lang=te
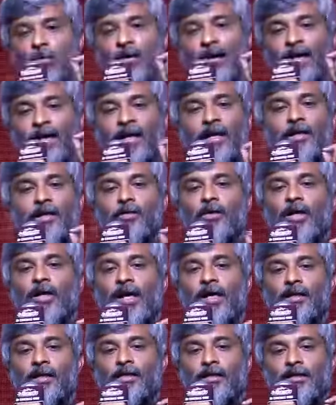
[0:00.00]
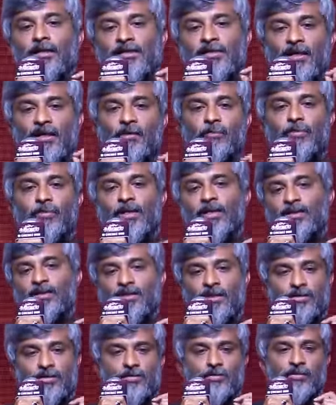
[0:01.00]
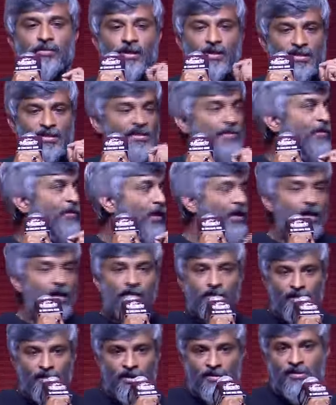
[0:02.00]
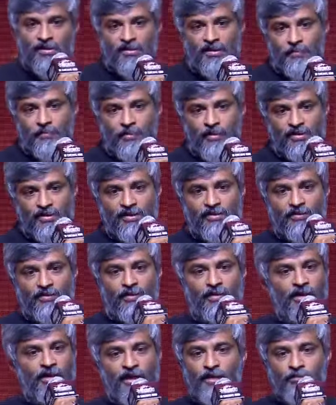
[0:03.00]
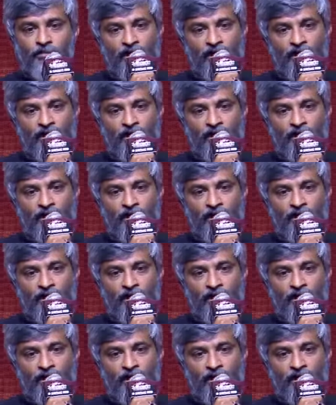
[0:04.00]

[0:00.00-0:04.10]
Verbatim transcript: ఒక నెగిటివ్ క్యారెక్టర్ని సెలబ్రేట్ చేసుకుంటున్న సినిమా నాకు తెలిసి సరిపోదు సినిమా నేను